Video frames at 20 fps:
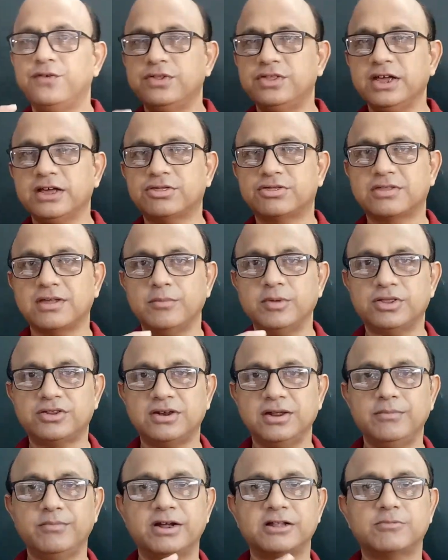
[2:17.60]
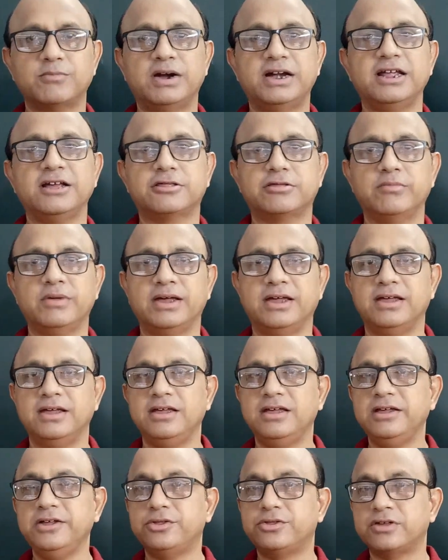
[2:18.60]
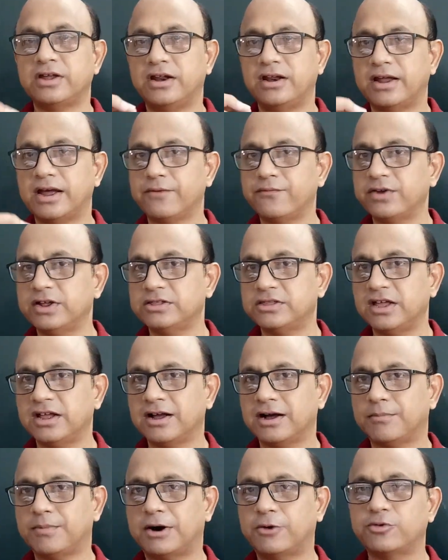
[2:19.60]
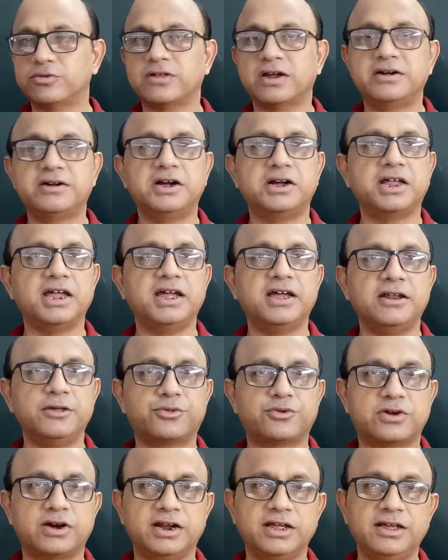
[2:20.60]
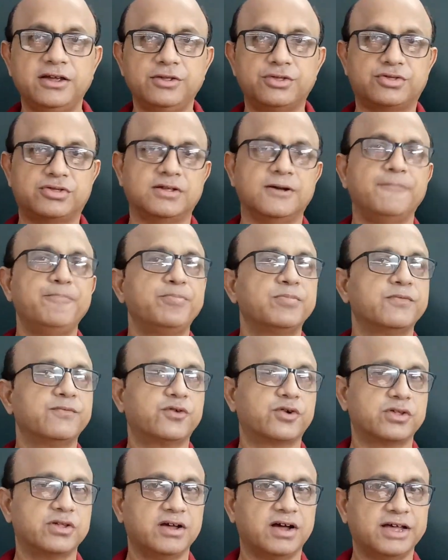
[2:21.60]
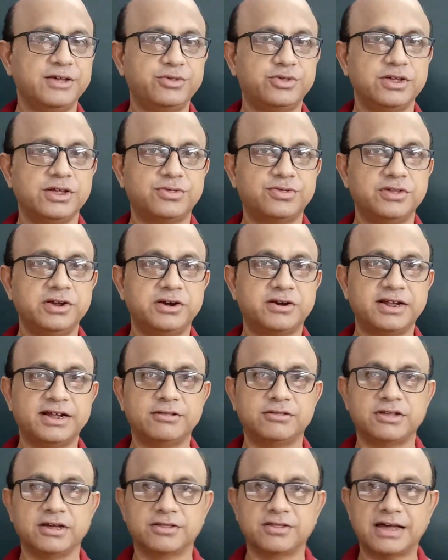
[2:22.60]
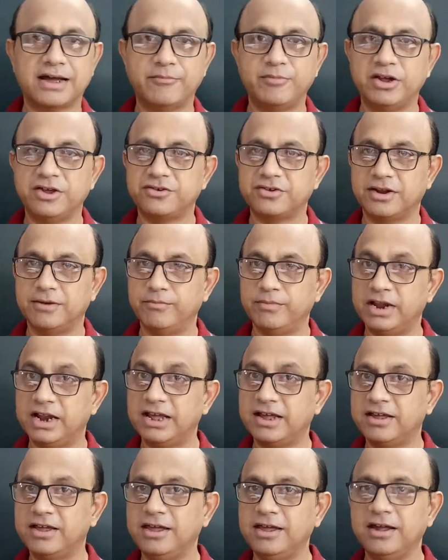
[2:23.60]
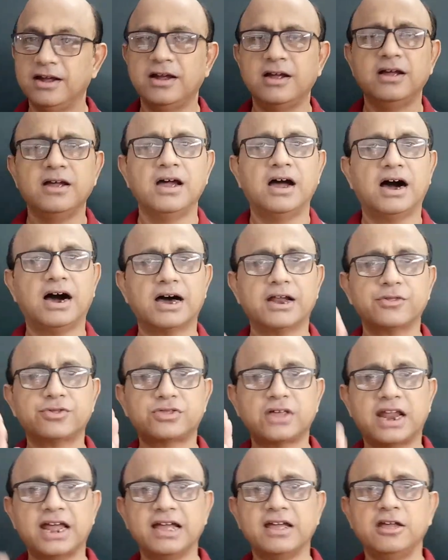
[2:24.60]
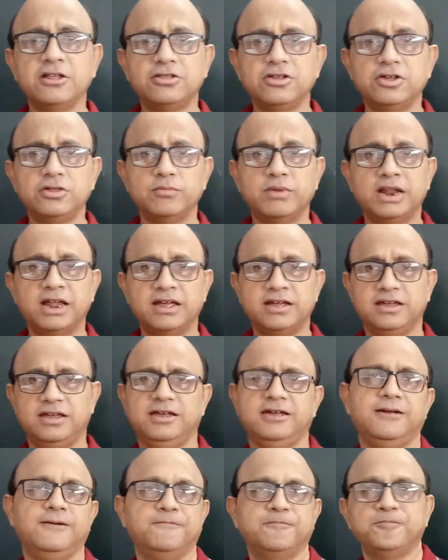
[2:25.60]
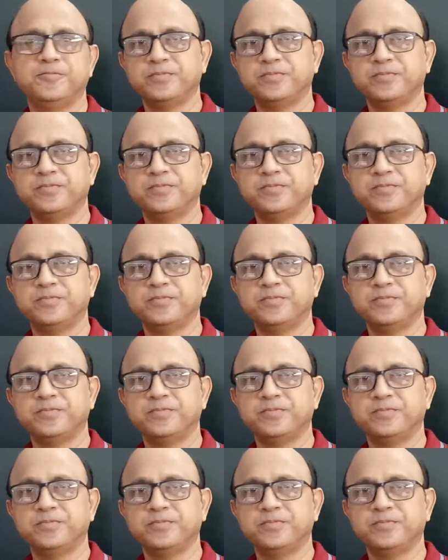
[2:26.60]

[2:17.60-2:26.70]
फिजिक्स केमिस्ट्री मैथमेटिक्स में ईच एंड एवरीथिंग अबाउट द डिटेल स्टडीज़ फॉर द आई सी एस सी टेंथ एग्जामिनेशन मिलेगी हर तरह की चीज़ मिलेगी